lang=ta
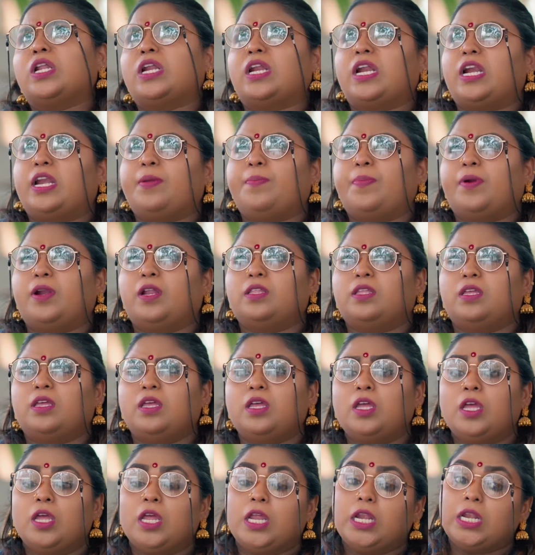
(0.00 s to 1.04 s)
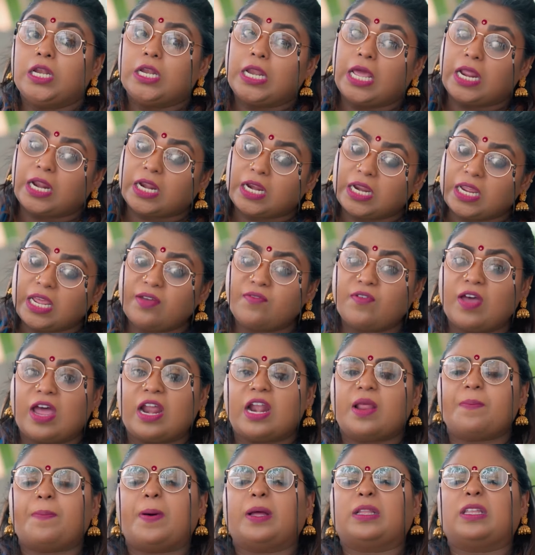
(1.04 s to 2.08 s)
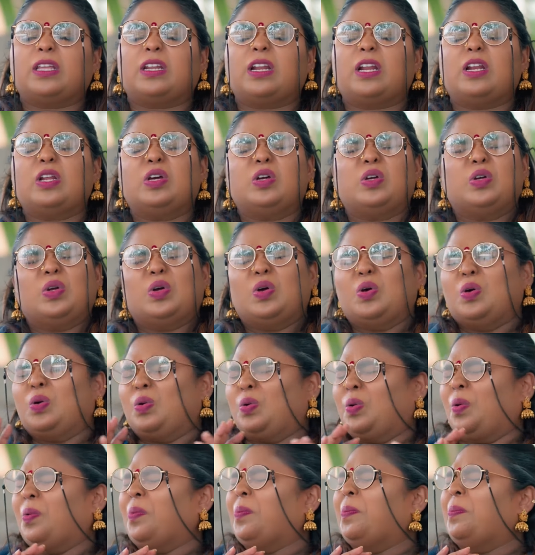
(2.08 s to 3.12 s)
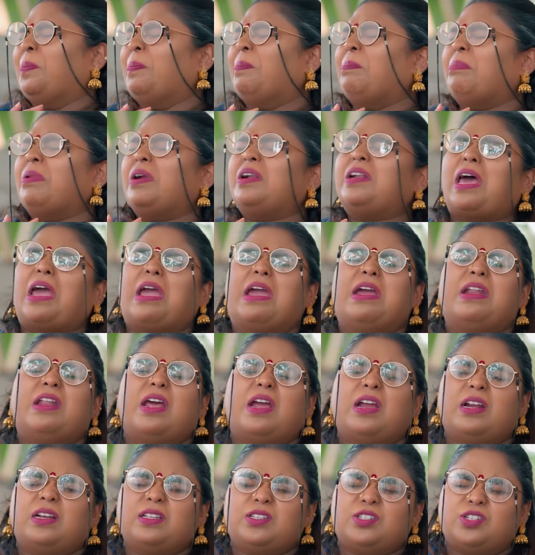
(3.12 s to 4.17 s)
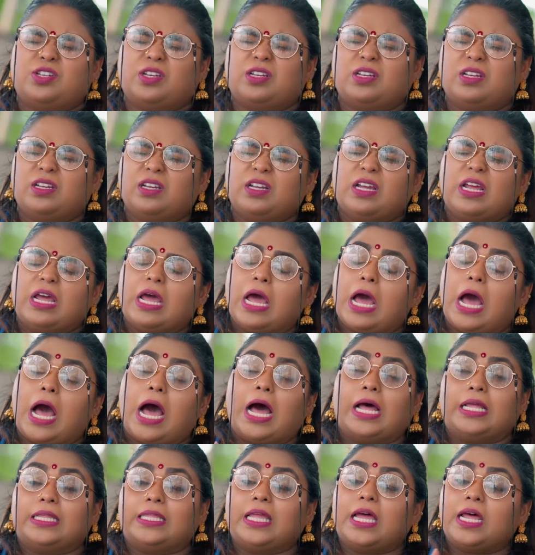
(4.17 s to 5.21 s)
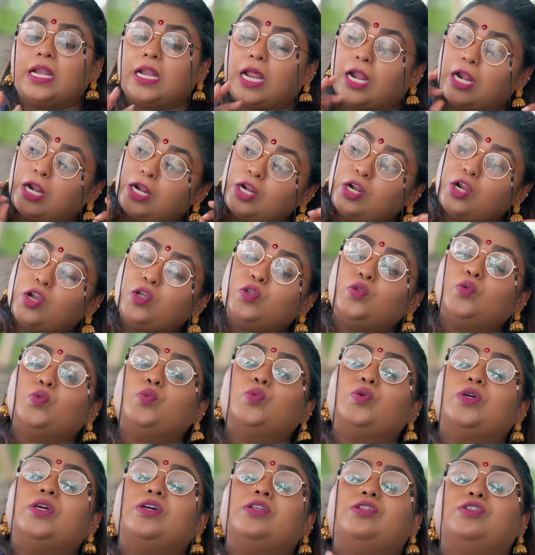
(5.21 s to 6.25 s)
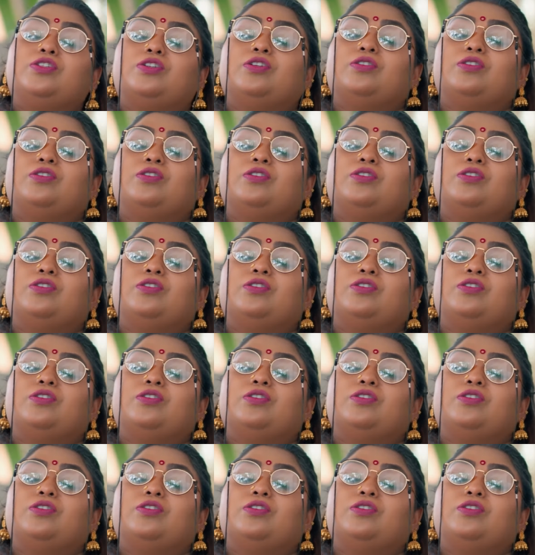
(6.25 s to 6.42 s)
சுடரை ரெடி பண்ணதுன்னு நிறைய வேலை பார்த்து ரொம்ப டயர்ட் ஆயிடுச்சு அதான் நல்ல தூக்கம்